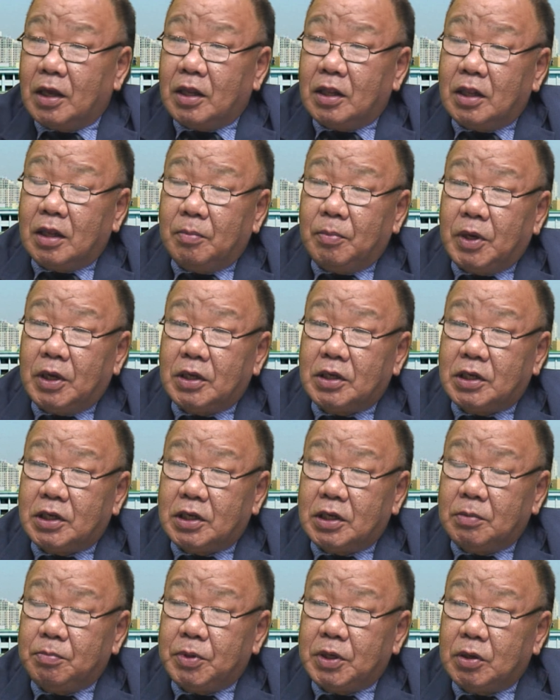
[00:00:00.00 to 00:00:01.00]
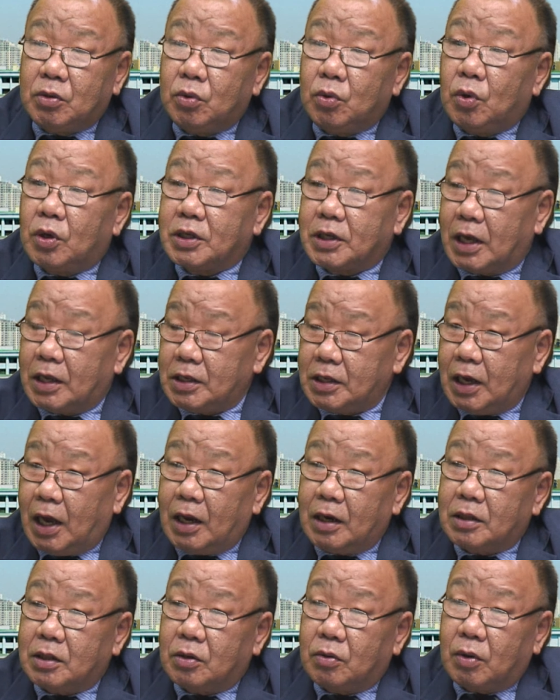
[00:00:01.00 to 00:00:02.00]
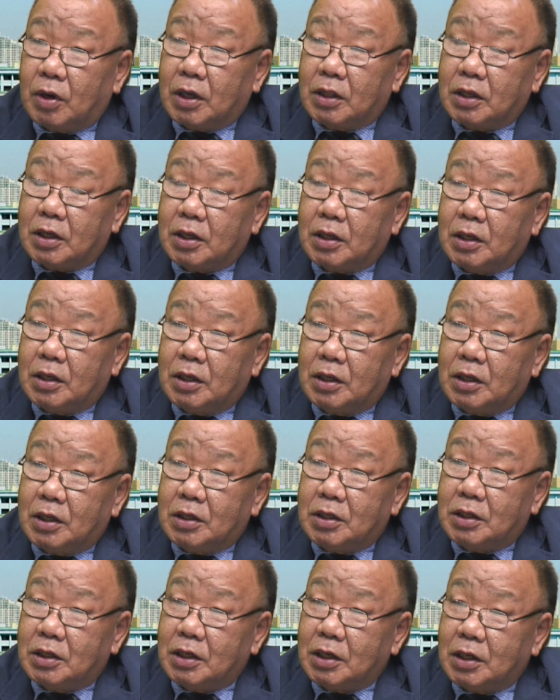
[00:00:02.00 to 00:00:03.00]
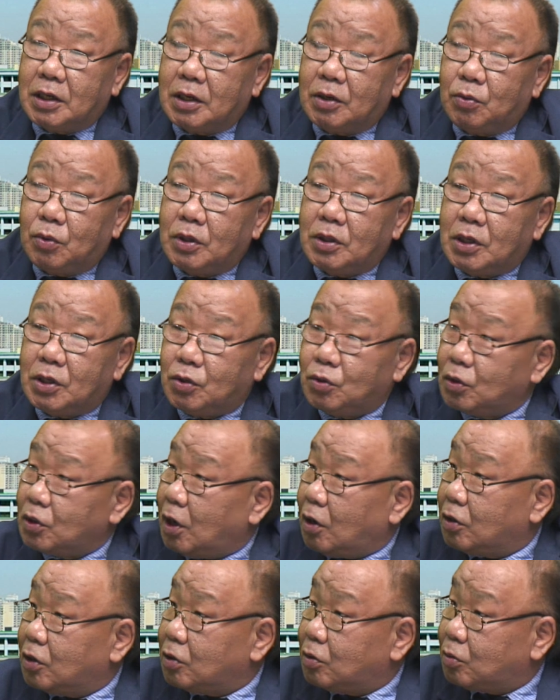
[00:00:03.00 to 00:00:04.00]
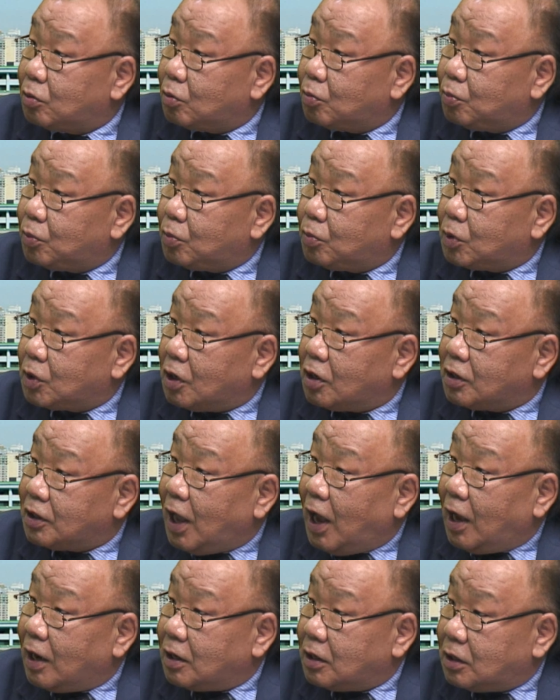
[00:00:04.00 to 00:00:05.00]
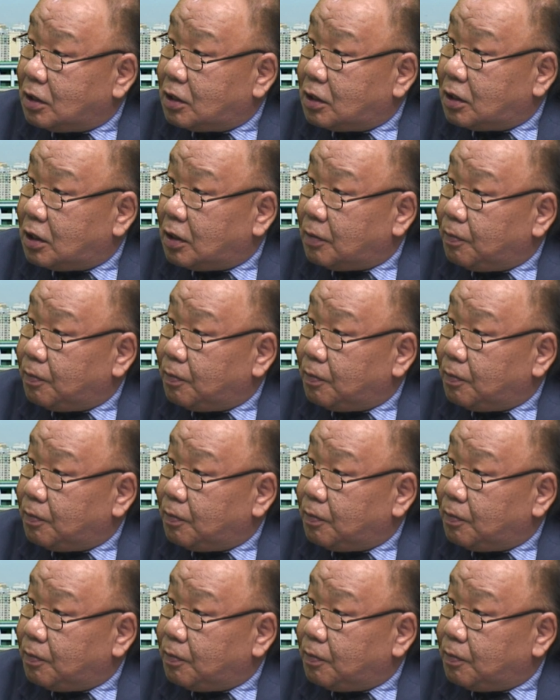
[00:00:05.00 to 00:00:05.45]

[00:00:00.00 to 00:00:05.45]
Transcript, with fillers: 那么习近平如果参加了的话呢，这个问题就闹得就。 更大了一些，